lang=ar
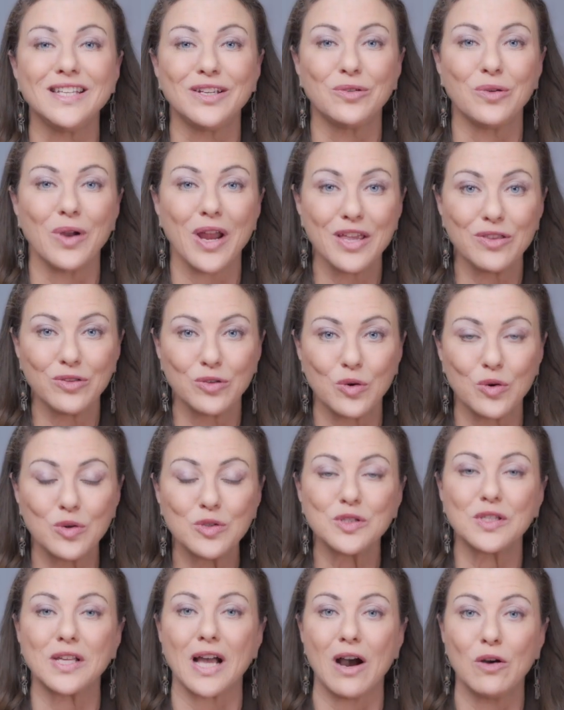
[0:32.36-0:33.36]
جرين
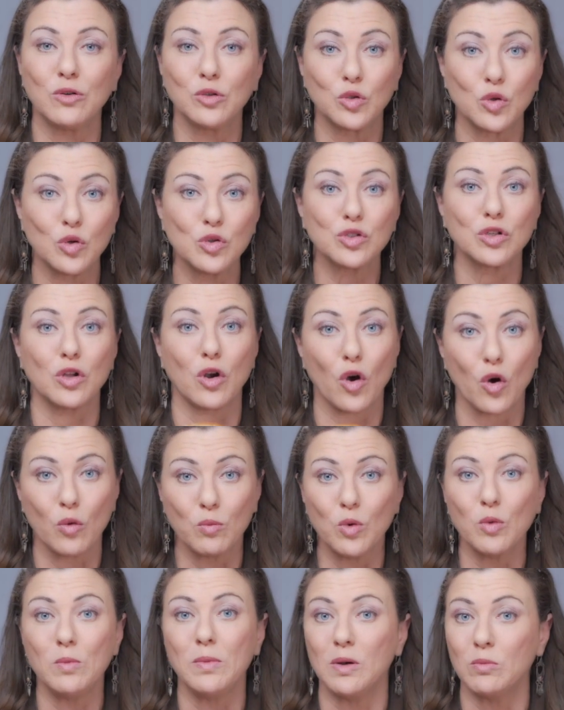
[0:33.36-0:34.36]
توست او توست
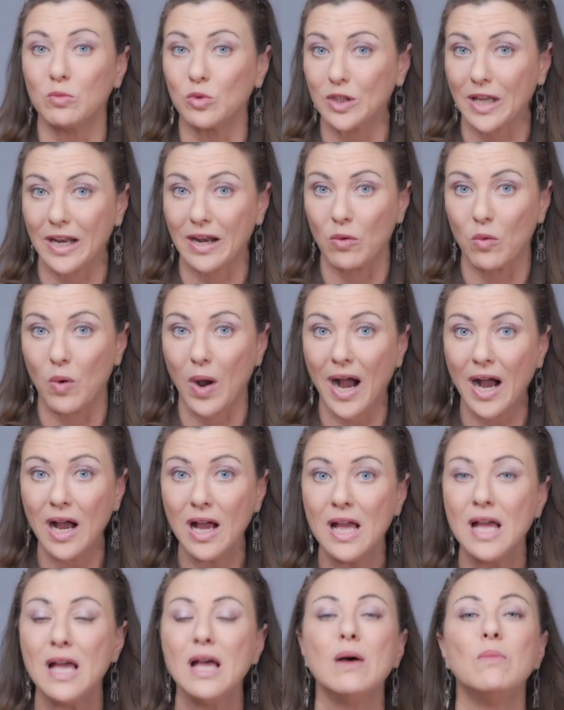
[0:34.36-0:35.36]
الحبوب المتنوعه
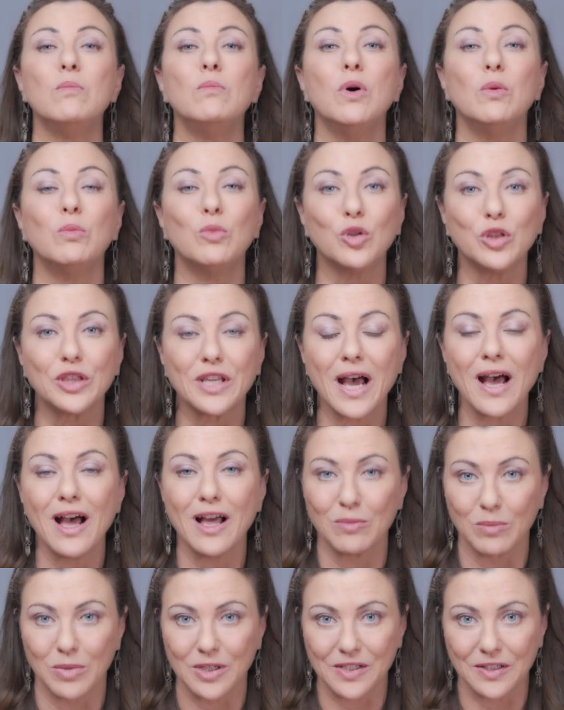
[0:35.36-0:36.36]
بمنتهى
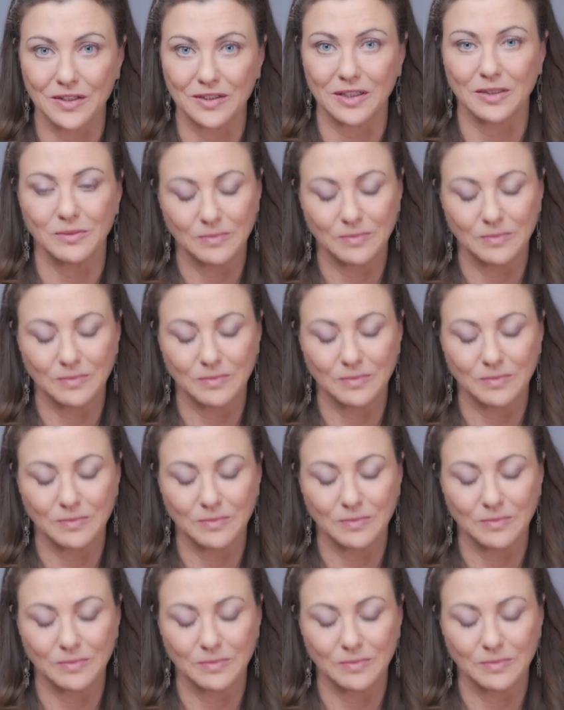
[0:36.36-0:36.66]
البساطه